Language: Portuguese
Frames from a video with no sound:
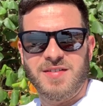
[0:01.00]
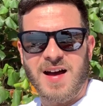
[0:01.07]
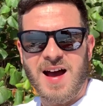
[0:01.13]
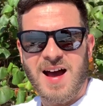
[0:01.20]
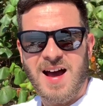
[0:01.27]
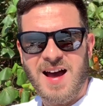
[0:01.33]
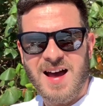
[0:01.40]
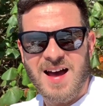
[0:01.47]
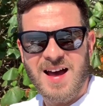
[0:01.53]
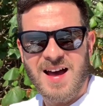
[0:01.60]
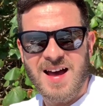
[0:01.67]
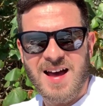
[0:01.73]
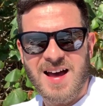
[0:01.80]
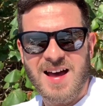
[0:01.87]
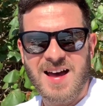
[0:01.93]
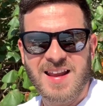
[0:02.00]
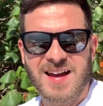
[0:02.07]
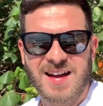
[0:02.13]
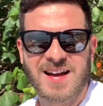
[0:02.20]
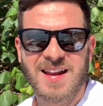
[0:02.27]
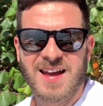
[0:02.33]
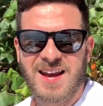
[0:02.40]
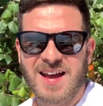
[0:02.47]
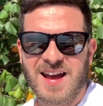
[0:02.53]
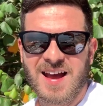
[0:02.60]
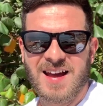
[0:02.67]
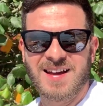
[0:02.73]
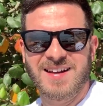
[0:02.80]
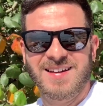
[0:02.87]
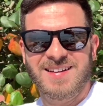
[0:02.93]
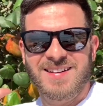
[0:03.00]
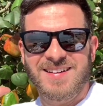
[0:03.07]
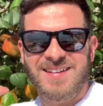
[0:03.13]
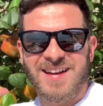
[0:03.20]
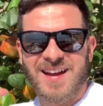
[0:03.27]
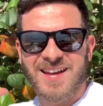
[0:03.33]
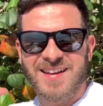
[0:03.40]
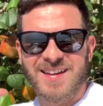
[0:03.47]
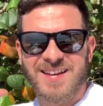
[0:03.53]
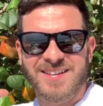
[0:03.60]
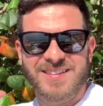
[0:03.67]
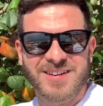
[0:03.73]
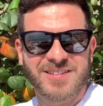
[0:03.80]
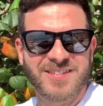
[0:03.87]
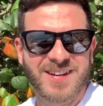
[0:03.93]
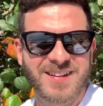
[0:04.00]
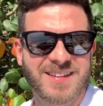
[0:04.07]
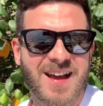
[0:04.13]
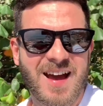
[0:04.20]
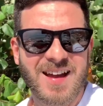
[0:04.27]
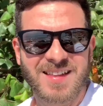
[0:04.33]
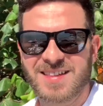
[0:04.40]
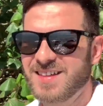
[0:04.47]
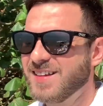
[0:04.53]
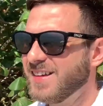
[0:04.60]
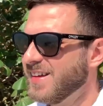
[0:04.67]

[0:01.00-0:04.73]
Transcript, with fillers: Fala galera, e aí, tranquilidade?